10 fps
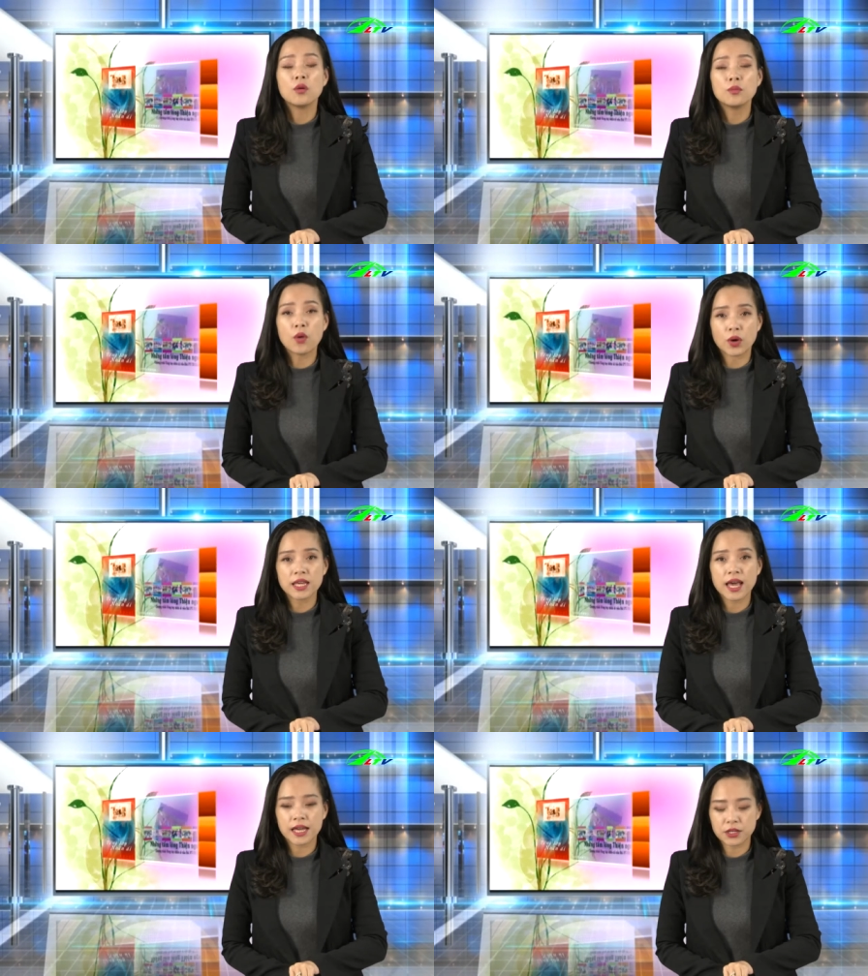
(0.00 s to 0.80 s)
Mỗi
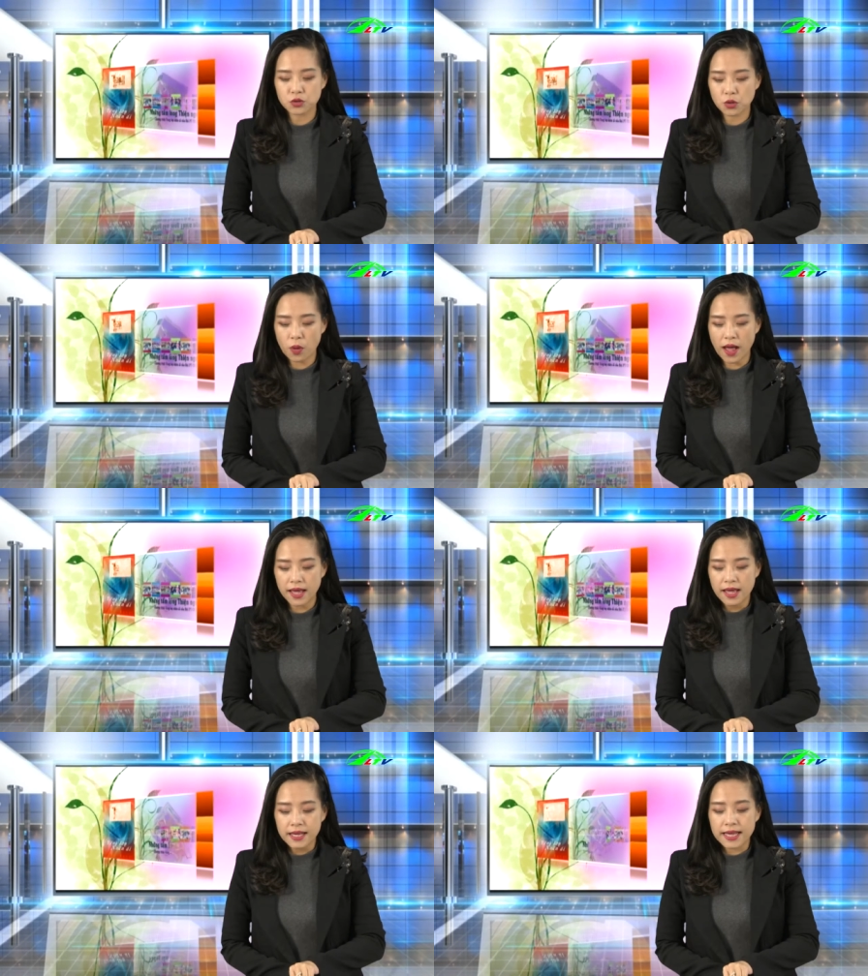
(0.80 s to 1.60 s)
ngày trôi qua,
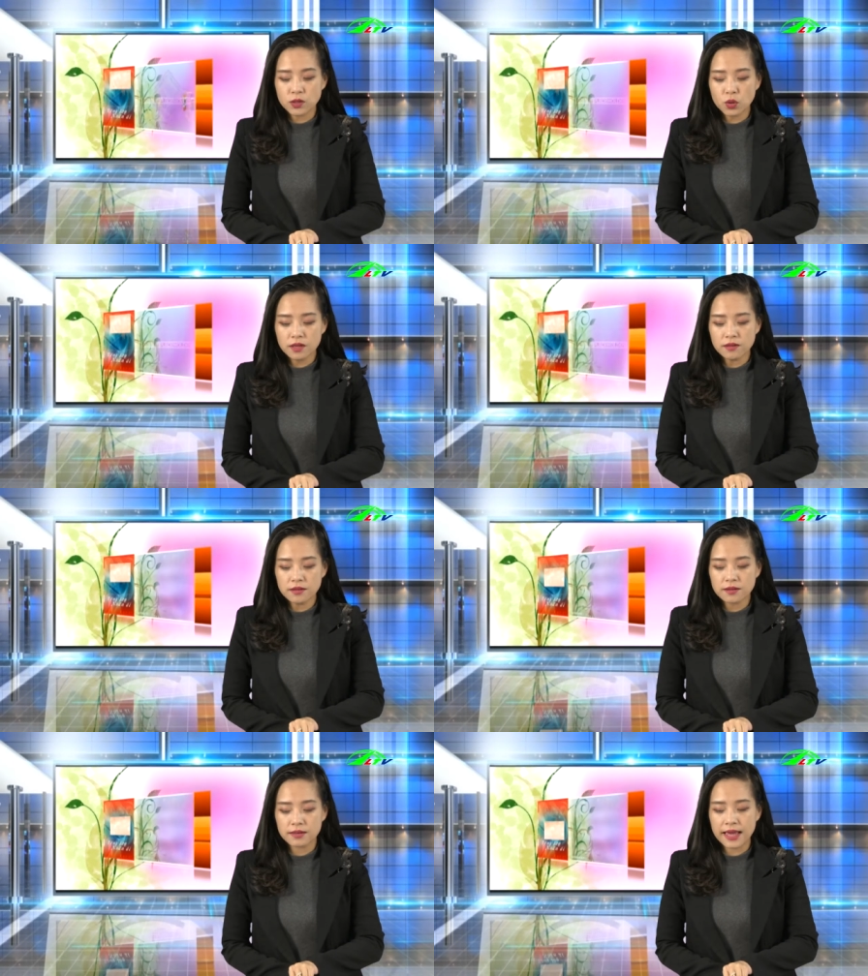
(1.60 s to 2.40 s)
Ca Tuấn
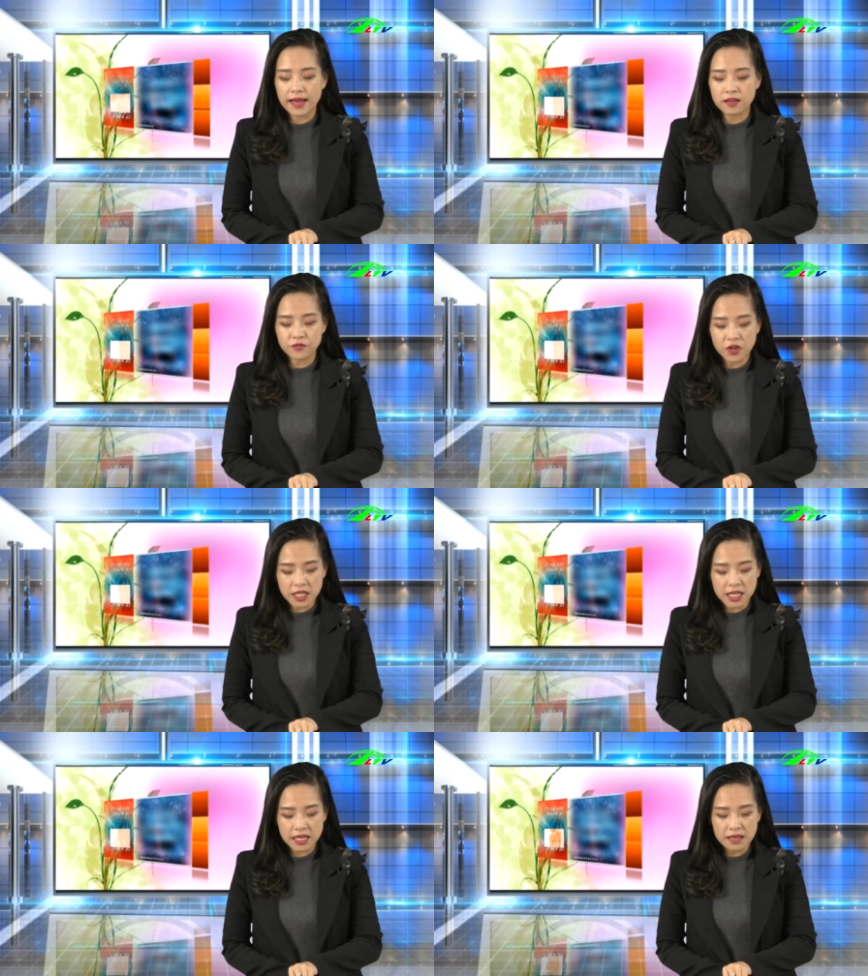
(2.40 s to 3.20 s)
càng vơi
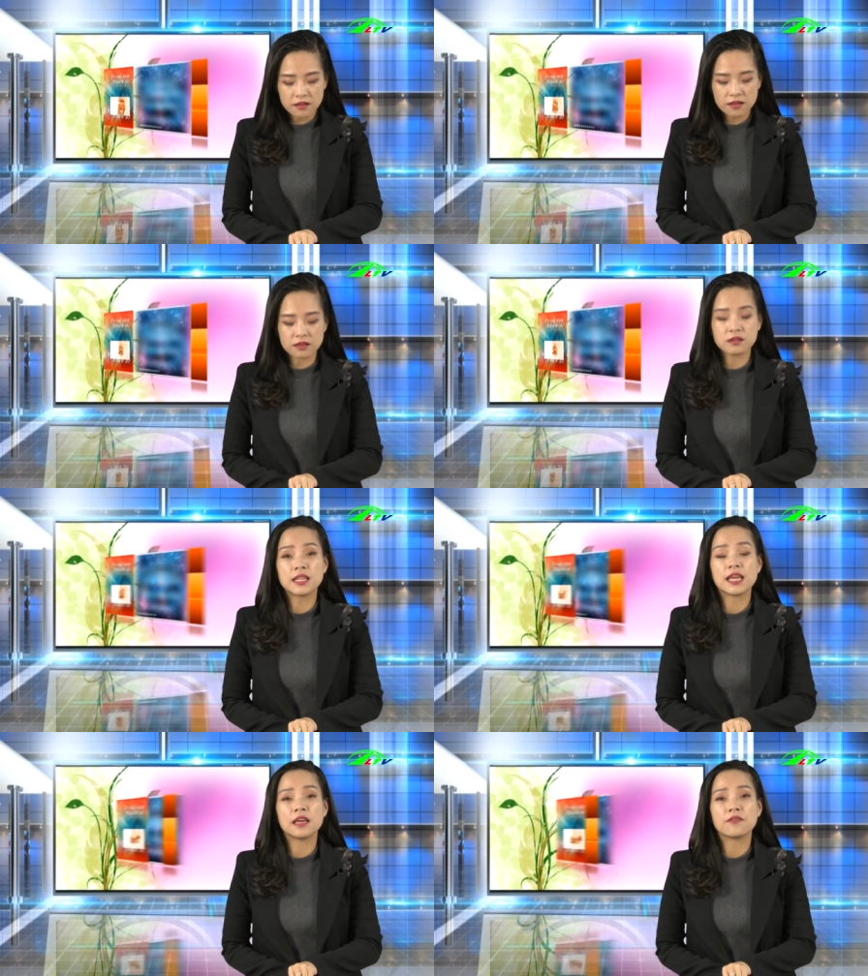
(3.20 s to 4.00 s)
đi những tia
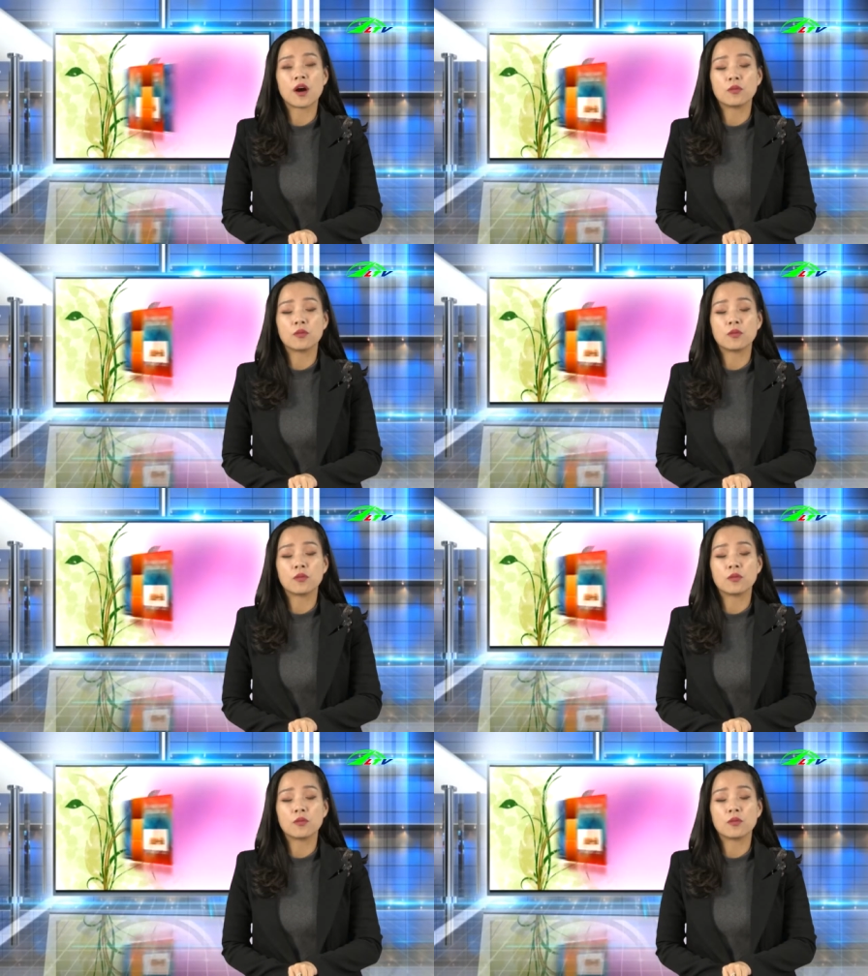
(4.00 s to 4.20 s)
hy vọng